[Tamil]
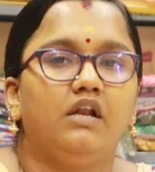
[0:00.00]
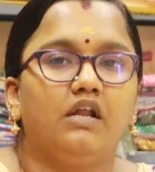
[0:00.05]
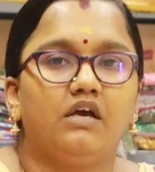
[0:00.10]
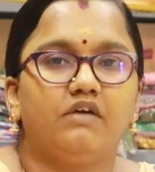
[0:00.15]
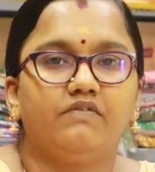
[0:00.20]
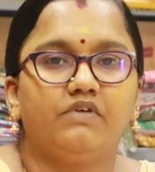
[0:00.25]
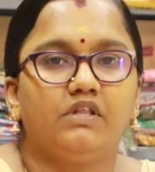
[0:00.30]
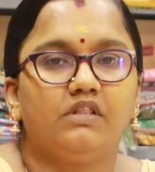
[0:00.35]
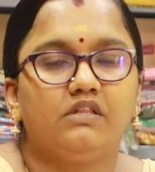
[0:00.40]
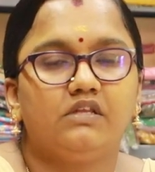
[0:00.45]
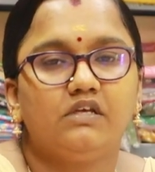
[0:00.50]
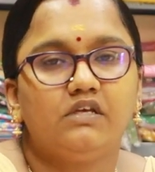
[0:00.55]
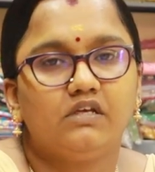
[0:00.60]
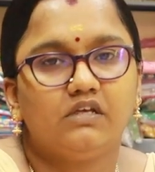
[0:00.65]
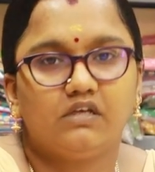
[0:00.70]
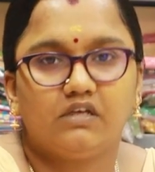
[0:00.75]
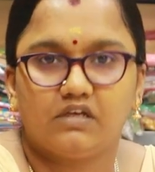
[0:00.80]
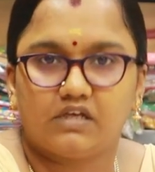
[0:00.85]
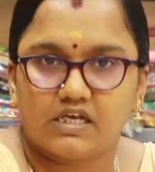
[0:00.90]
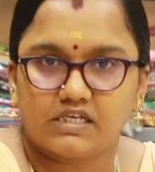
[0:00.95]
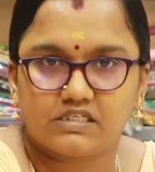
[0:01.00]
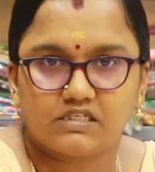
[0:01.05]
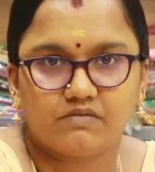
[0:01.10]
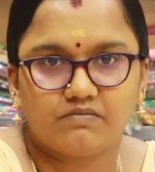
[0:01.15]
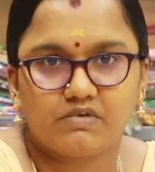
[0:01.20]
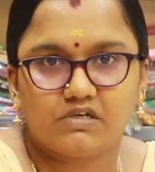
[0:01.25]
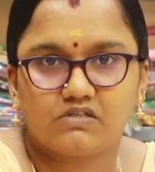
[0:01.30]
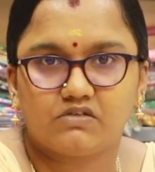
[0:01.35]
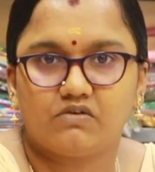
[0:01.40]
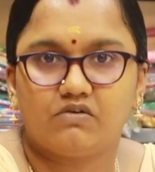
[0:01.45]
நான் வந்து
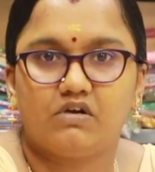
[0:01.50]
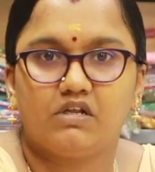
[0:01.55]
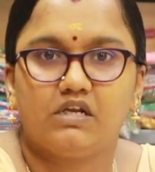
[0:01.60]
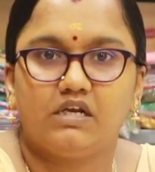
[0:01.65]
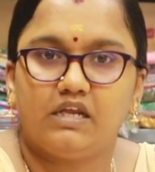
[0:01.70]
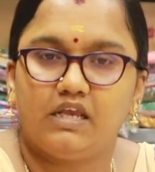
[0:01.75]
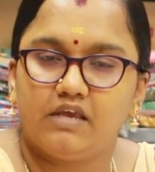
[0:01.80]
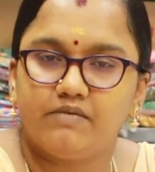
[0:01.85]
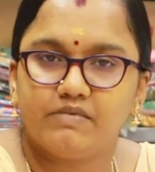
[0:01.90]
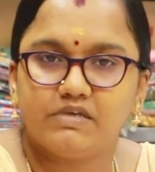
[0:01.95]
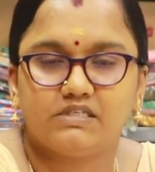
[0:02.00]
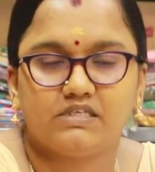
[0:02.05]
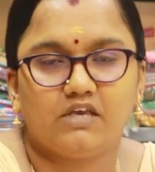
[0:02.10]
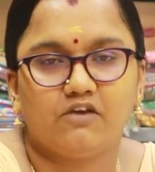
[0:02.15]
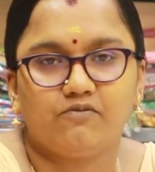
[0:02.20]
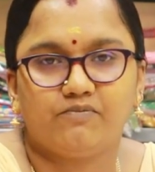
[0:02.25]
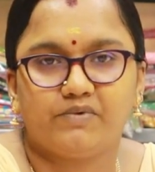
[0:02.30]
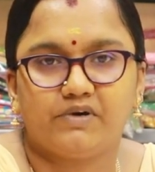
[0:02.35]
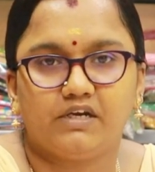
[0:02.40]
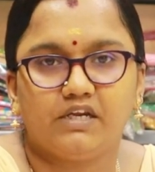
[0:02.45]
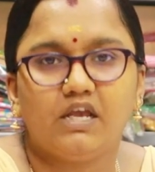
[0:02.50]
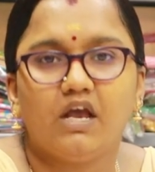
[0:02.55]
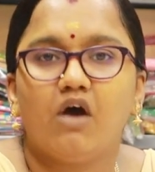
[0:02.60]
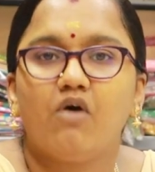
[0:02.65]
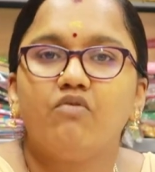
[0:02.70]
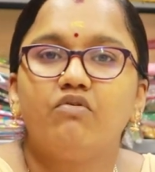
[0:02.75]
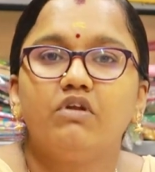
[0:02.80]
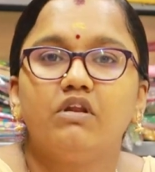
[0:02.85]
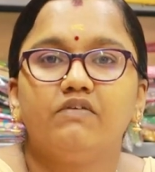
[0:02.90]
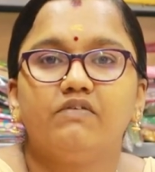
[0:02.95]
கஸ்டமர்ஸோட நேமை சேவ் பண்ணி
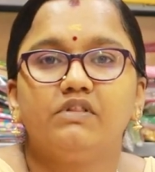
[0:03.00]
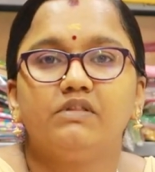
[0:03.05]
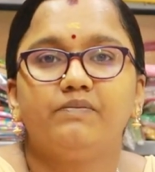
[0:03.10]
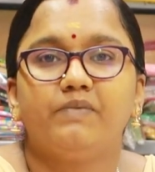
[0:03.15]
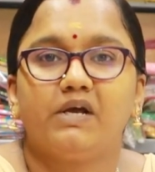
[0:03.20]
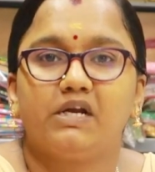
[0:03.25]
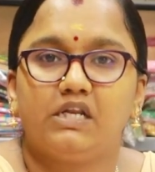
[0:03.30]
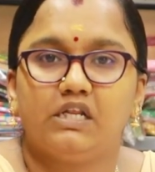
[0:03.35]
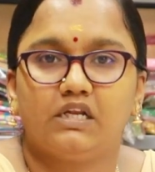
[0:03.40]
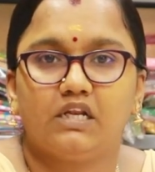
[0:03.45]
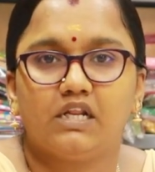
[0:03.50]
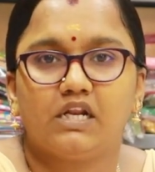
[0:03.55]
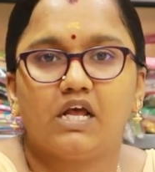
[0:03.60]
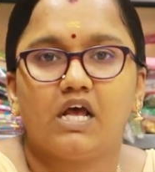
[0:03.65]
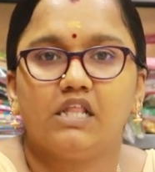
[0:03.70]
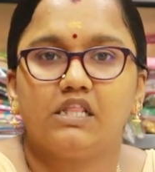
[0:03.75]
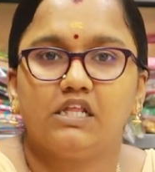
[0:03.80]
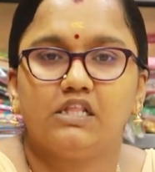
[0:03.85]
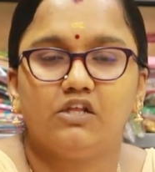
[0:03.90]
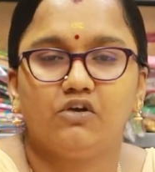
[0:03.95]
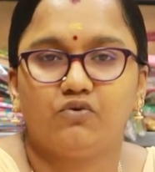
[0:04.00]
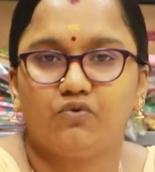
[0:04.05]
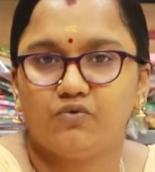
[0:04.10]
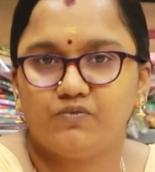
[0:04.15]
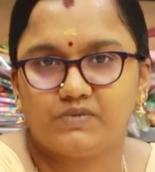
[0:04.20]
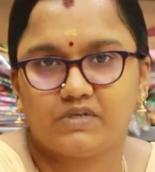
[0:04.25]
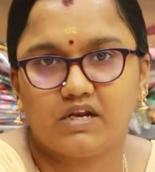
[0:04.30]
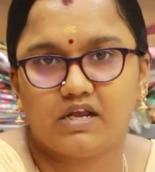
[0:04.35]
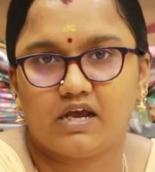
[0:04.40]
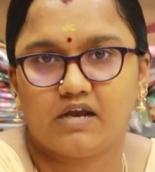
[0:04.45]
அவங்கள வந்து பர்டிகுலராக அந்தந்த
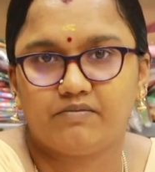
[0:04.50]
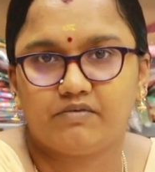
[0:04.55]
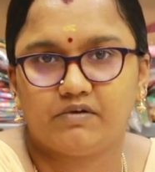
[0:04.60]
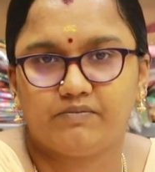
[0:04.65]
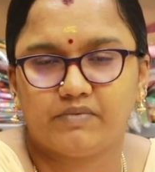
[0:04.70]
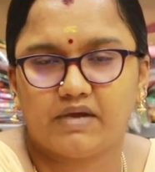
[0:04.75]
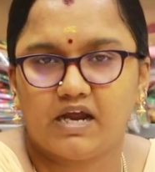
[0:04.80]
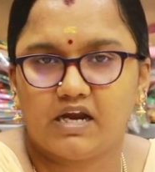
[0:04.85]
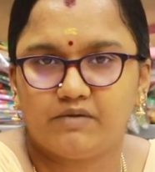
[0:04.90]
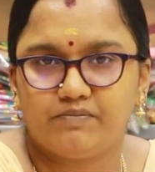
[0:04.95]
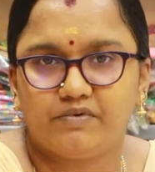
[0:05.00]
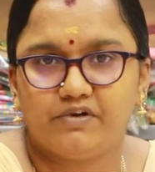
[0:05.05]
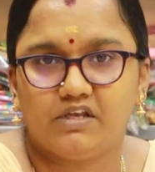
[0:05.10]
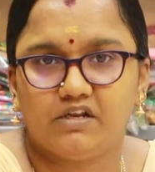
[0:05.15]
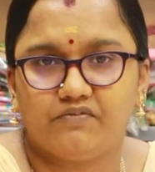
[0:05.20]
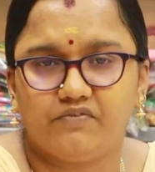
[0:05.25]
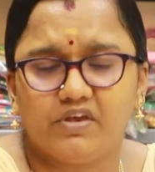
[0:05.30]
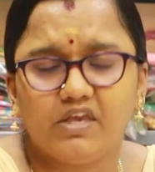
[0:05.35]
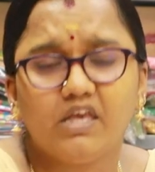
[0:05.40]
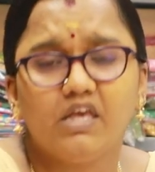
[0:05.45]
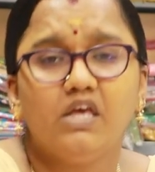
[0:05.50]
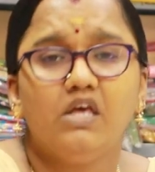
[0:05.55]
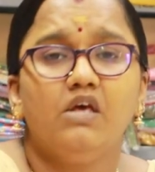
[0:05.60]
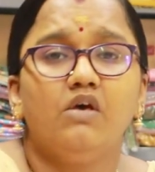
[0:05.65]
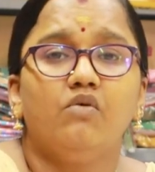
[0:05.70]
குரூப்ஸில் ஆட் ஆட் பண்ணிடுவேன்